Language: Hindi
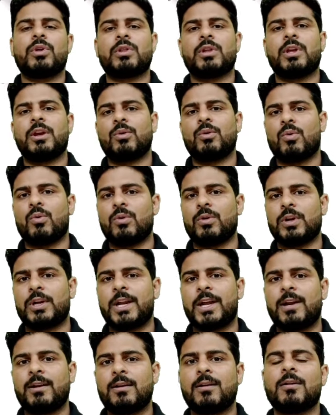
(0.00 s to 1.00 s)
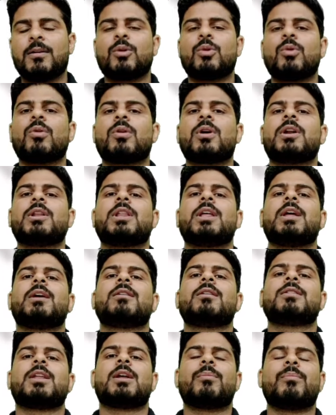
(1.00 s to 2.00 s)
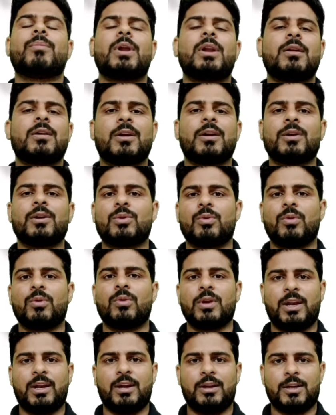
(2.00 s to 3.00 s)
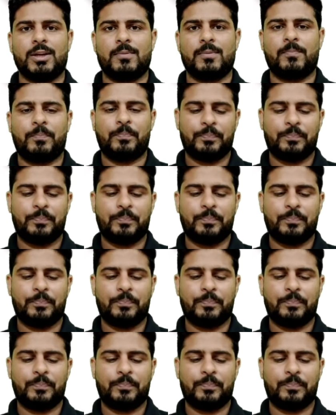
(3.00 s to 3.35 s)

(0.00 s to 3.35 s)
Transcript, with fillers: स्किन कॉन्टेक्ट क्यों करते हैं थर्मल कंट्रोल के लिए